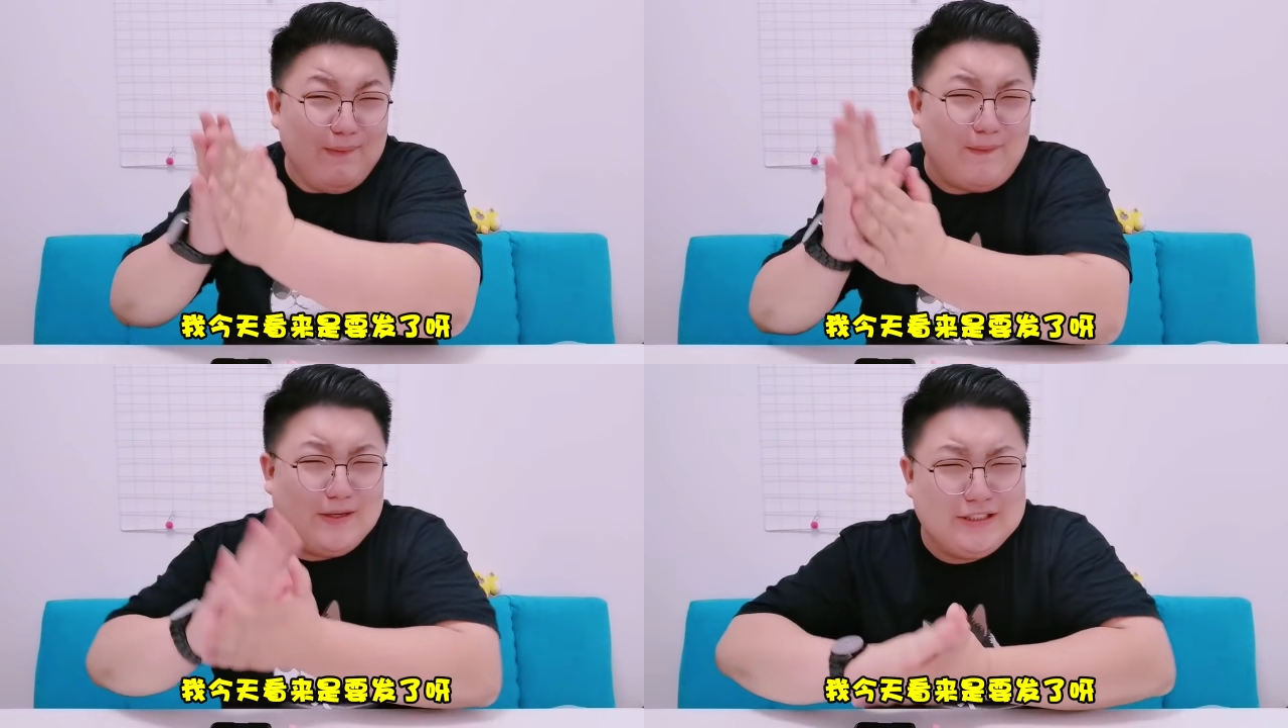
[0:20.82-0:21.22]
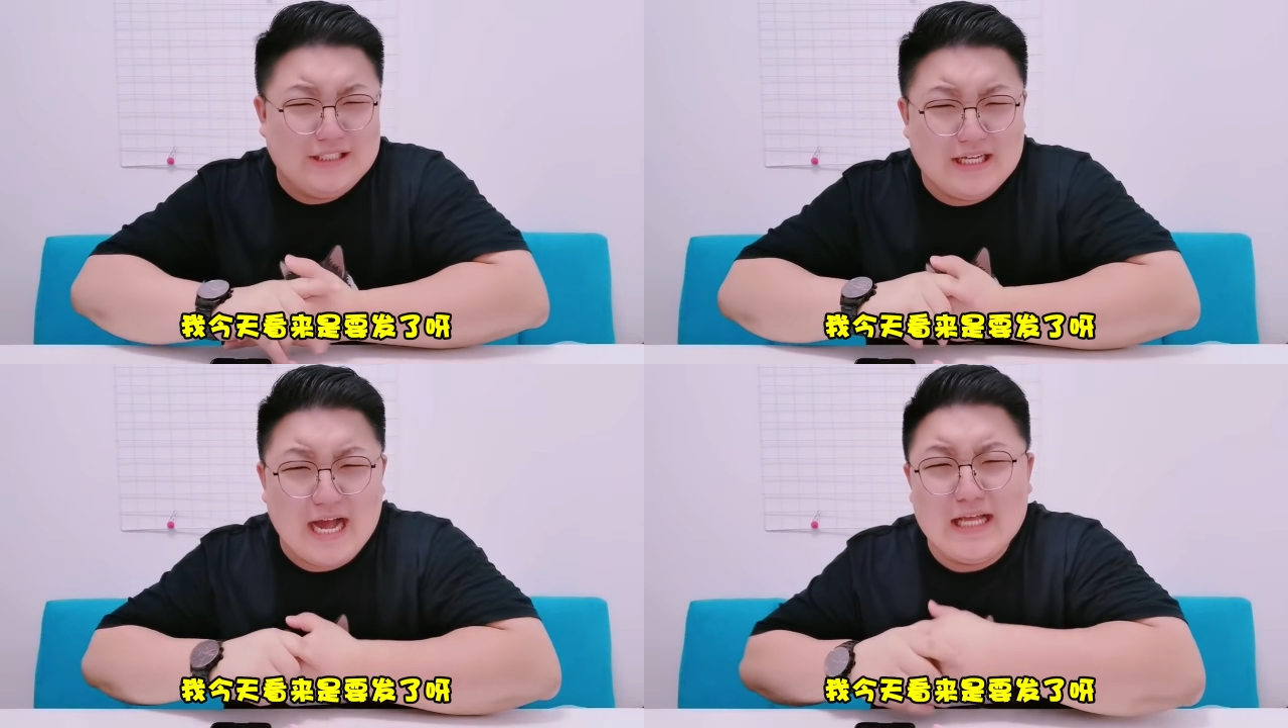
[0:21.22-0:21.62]
我今天
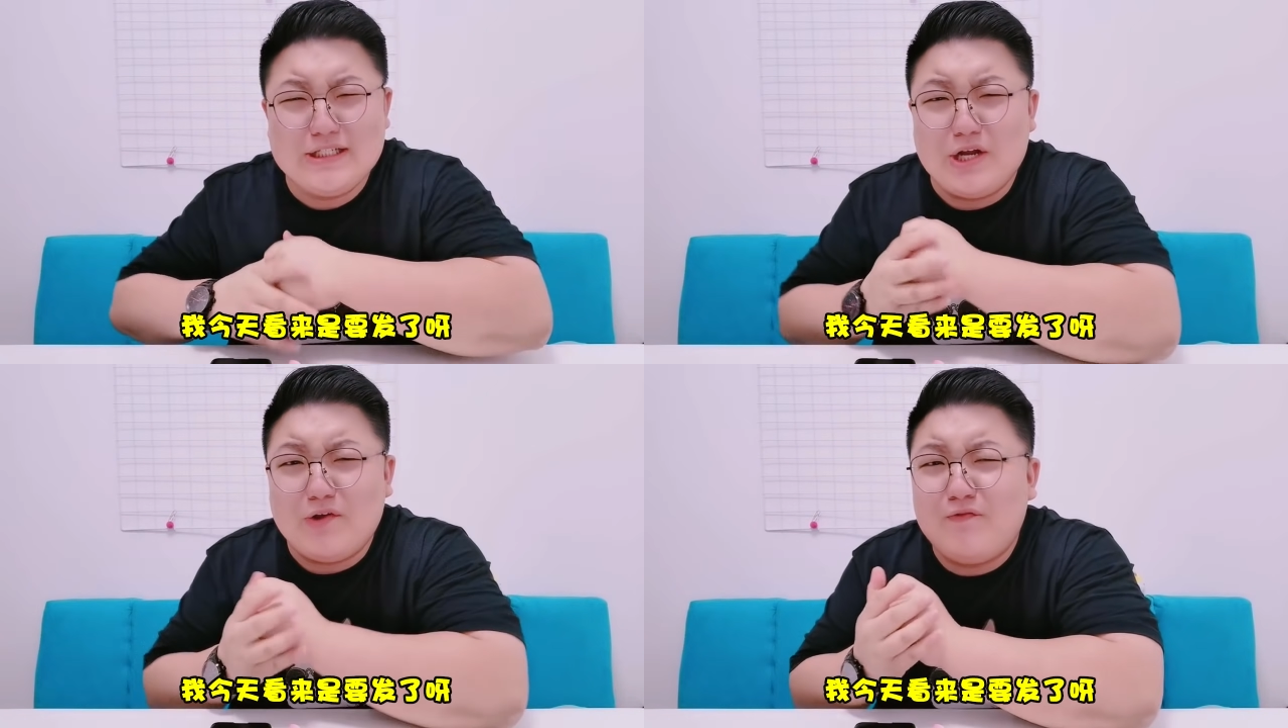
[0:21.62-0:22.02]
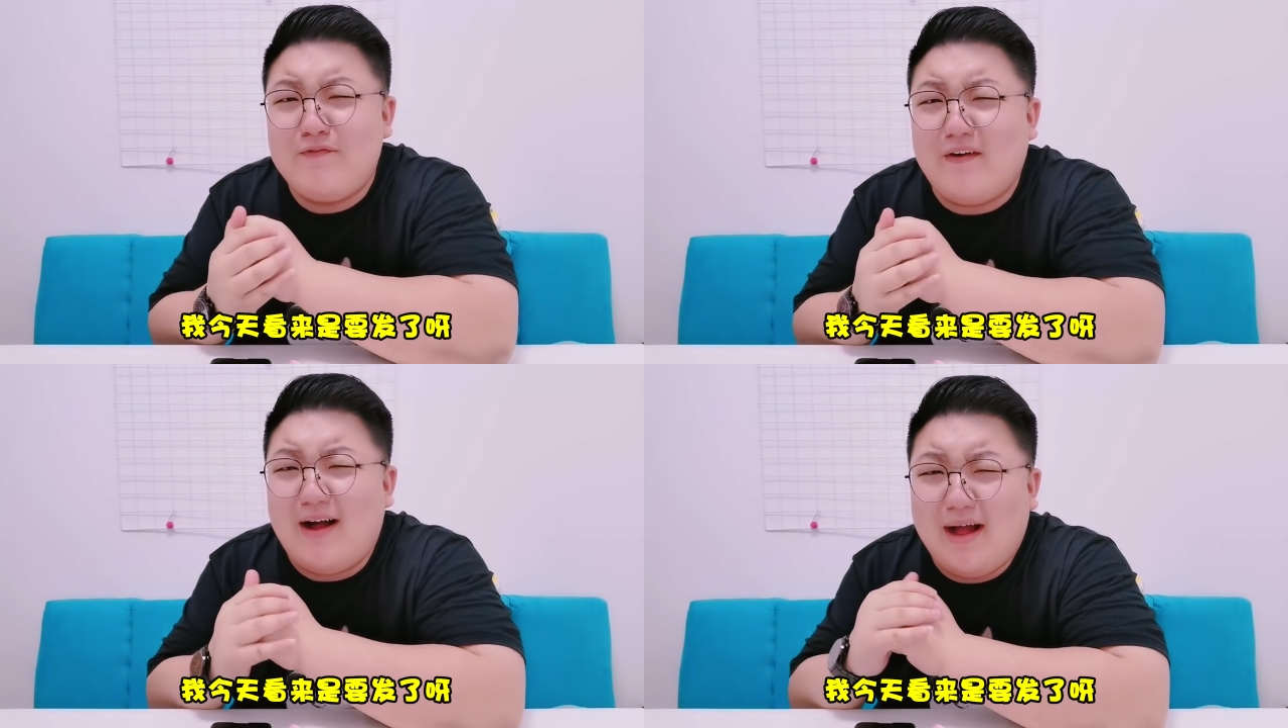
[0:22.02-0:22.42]
看笑疯
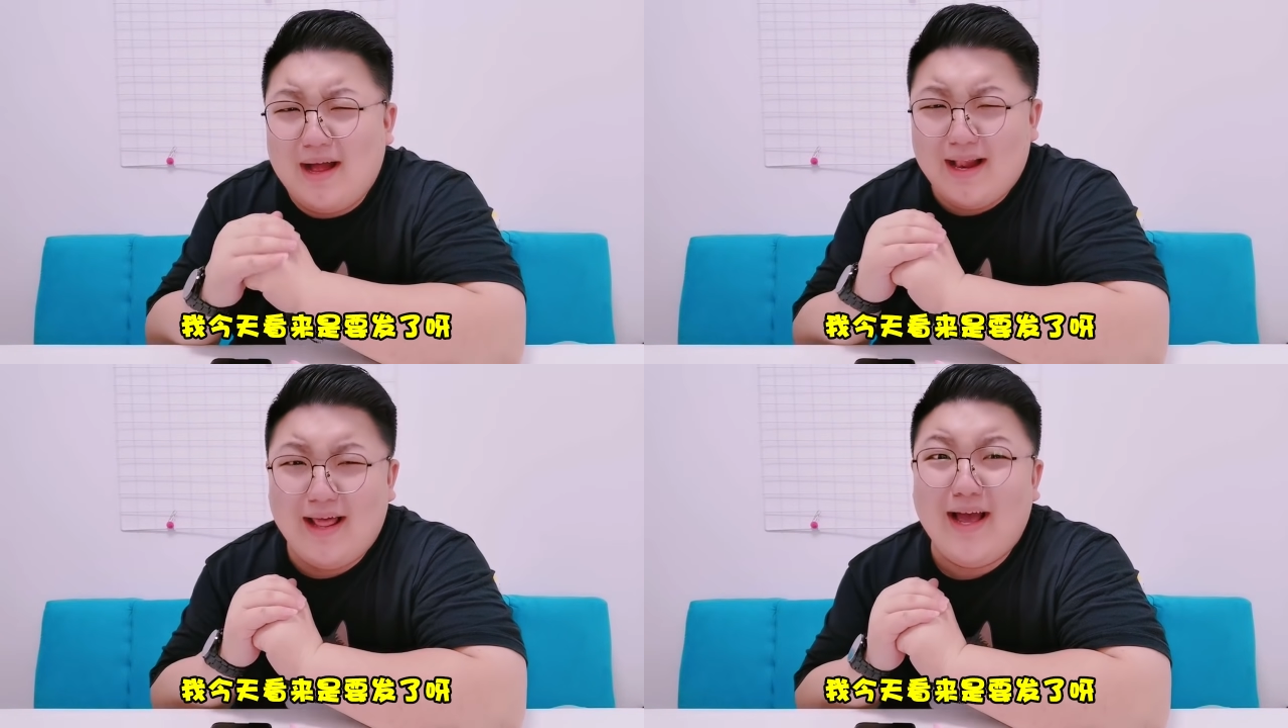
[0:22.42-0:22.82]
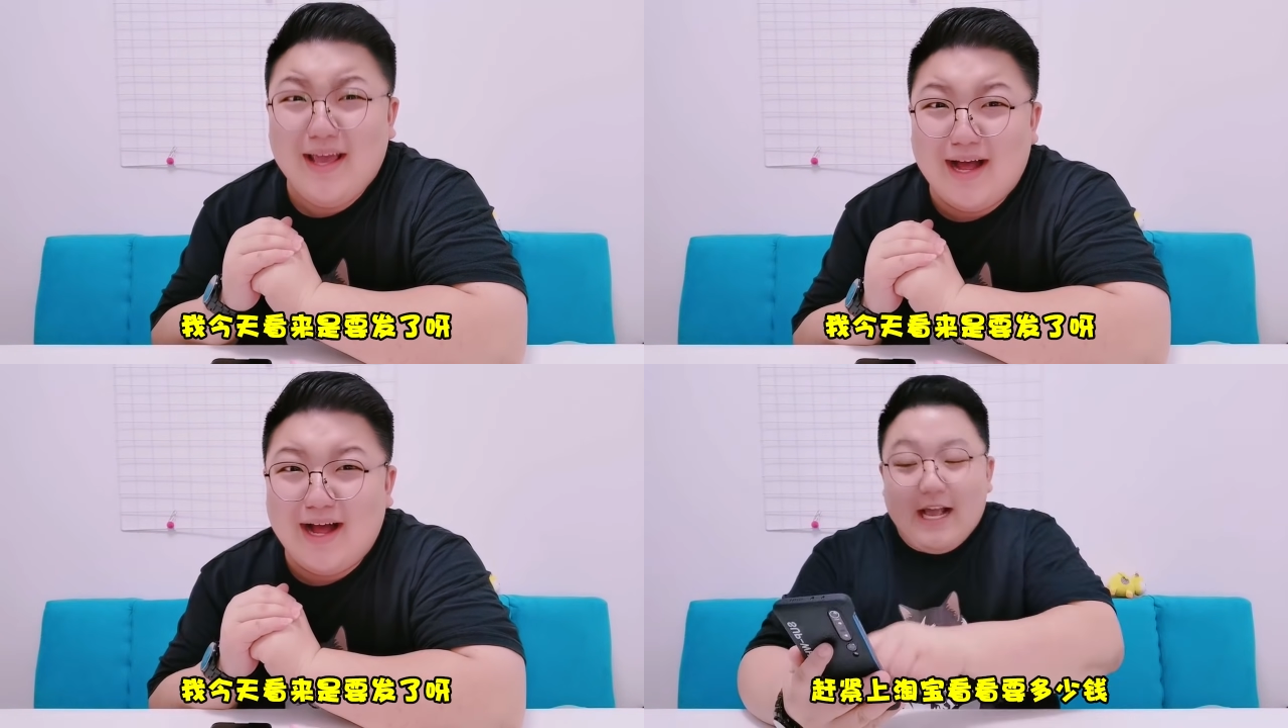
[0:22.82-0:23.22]
了
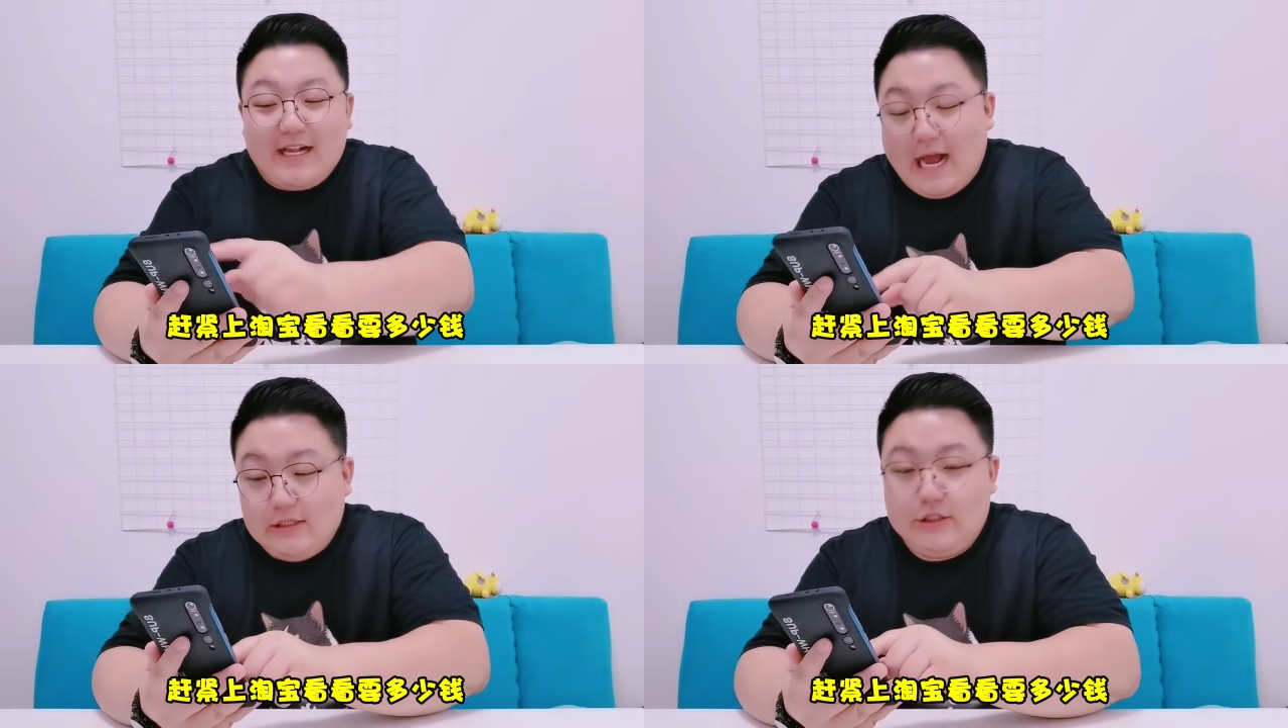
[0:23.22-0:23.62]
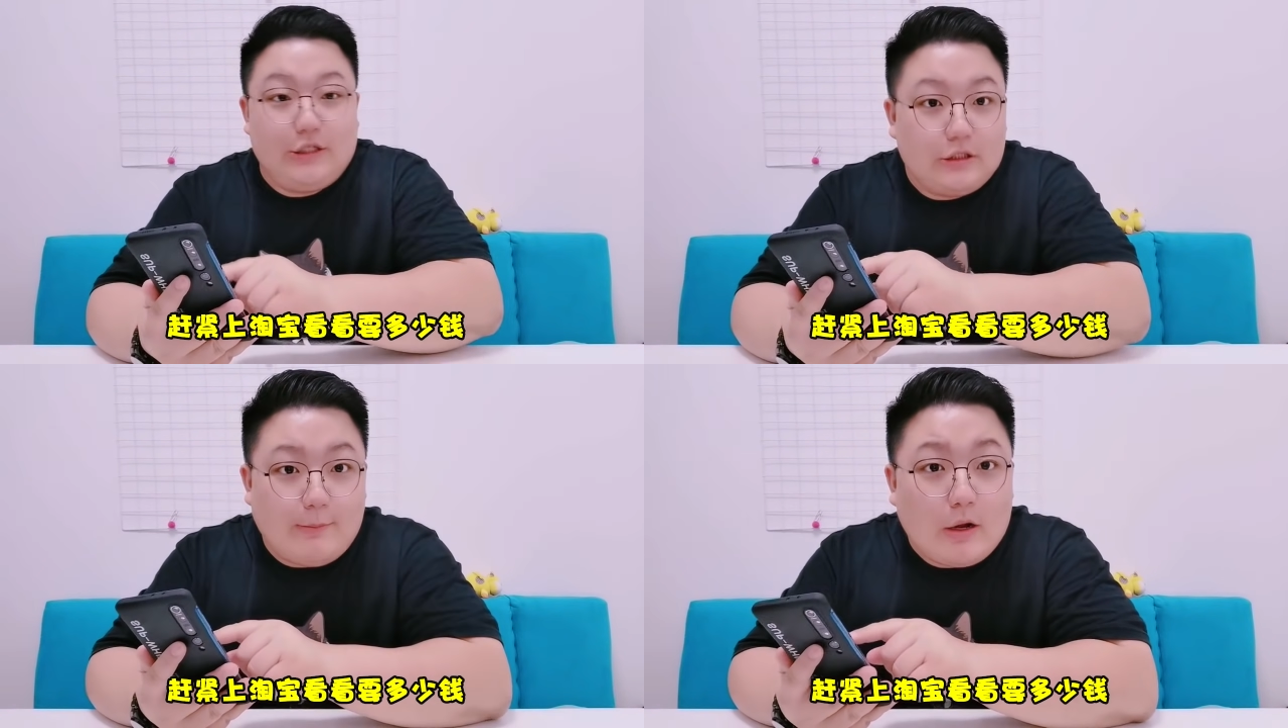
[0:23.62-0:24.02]
呀！赶紧上淘
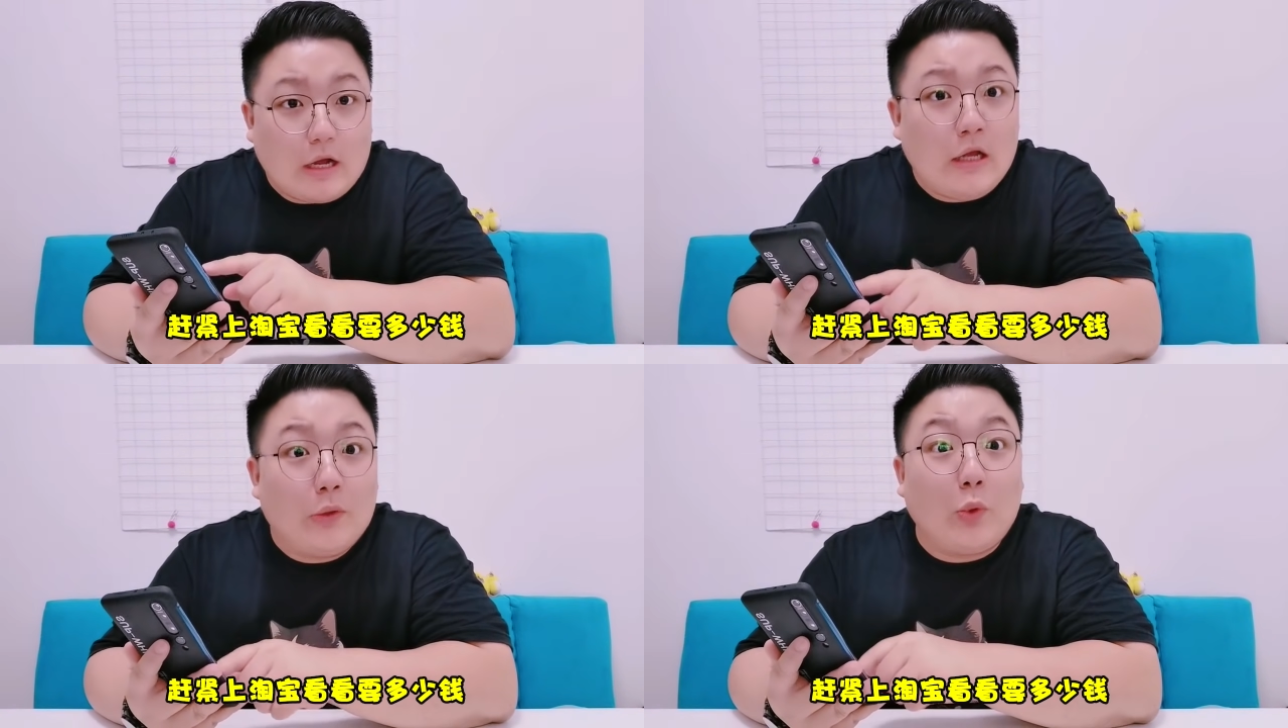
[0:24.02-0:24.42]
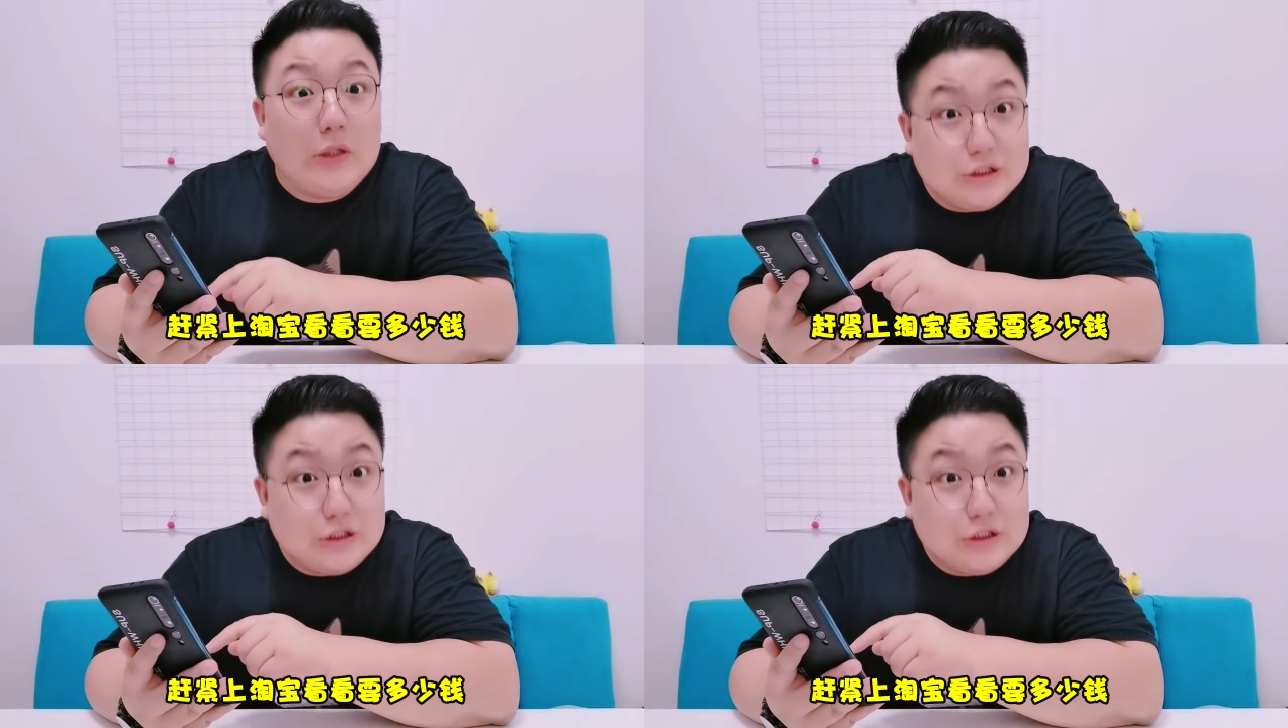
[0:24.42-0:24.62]
宝看看要多少